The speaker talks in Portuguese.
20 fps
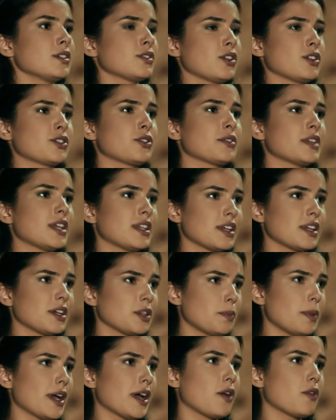Só estou
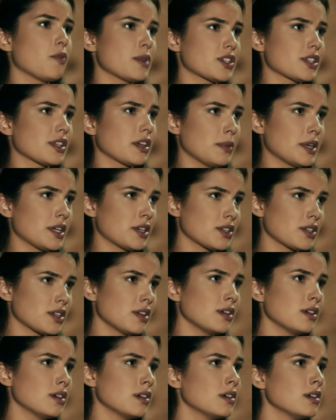tentando pegar algumas
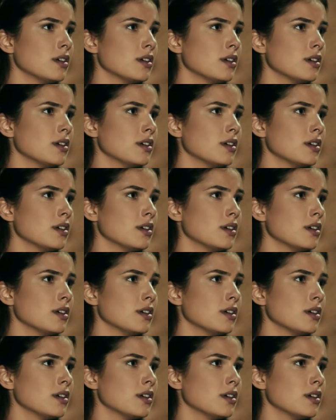tâmaras.